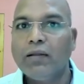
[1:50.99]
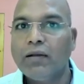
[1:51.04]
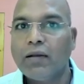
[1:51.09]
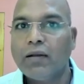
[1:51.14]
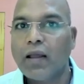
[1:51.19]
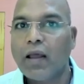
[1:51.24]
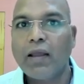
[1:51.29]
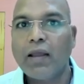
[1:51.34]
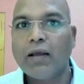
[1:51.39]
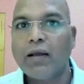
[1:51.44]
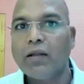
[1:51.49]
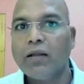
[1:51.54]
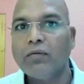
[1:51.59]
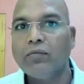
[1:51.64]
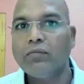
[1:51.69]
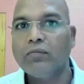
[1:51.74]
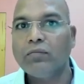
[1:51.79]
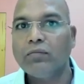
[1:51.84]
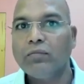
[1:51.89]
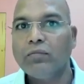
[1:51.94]
ఇది న్యాయం
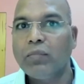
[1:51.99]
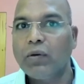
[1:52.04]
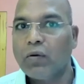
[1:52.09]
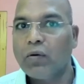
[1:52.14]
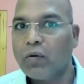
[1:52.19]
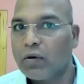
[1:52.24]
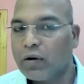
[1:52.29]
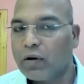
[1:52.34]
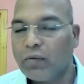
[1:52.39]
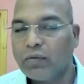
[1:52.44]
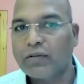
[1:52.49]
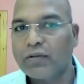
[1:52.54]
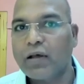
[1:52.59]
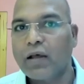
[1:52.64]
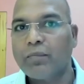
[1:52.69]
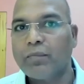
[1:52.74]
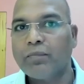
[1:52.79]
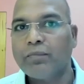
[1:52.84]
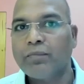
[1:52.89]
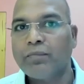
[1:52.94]
కాదు మీకు ఒక
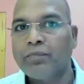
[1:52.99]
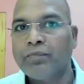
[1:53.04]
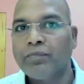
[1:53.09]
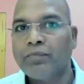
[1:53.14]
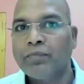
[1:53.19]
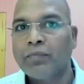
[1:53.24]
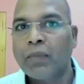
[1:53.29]
నమస్కారం